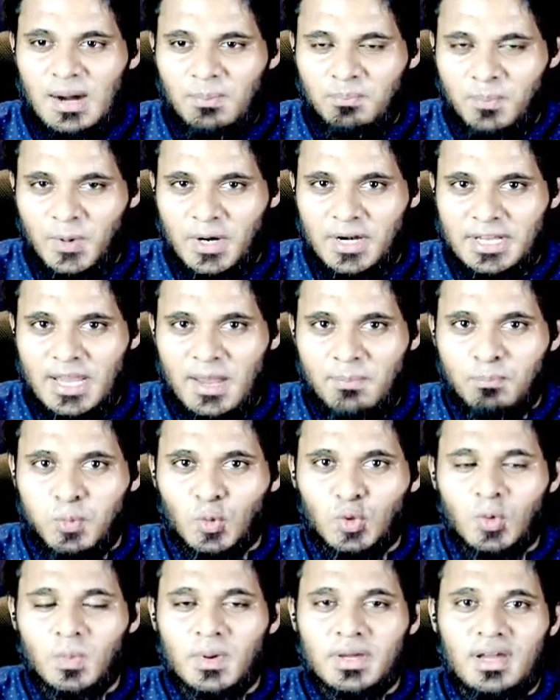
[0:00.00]
அப்படியே
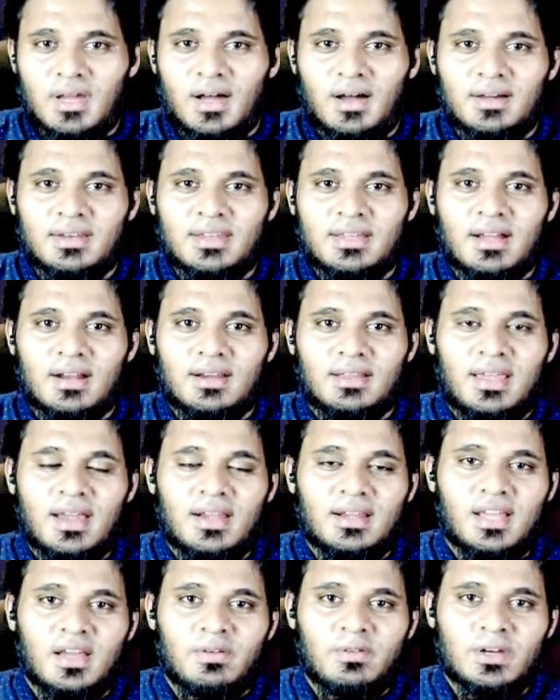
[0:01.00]
புதுமையாக நீங்கள்
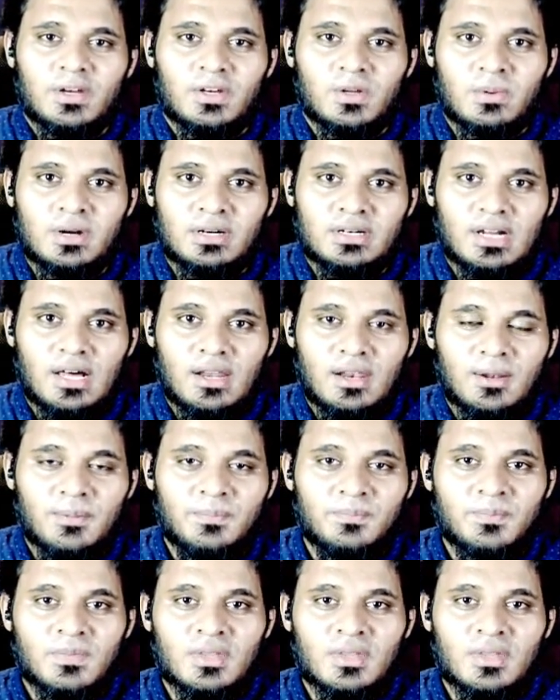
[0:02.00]
கேட்க வேண்டும் என்றால்